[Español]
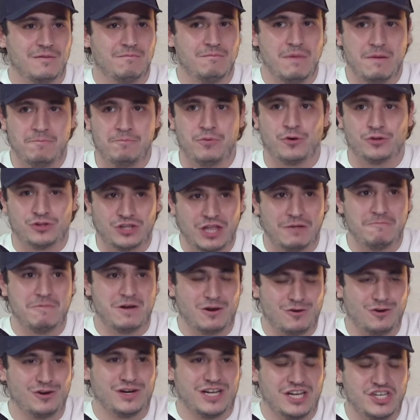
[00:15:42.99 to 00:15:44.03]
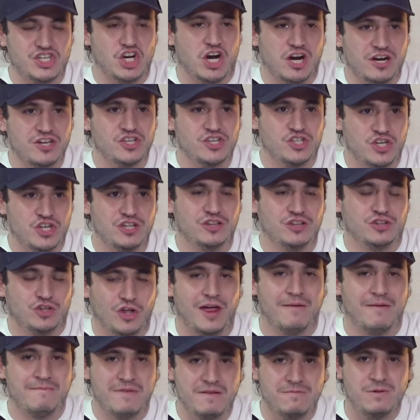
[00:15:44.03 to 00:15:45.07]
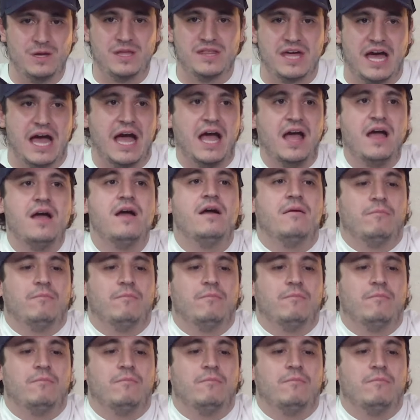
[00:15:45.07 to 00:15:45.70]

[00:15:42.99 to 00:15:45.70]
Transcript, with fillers: Me porté mejor que Charlie Sheen toda mi vida.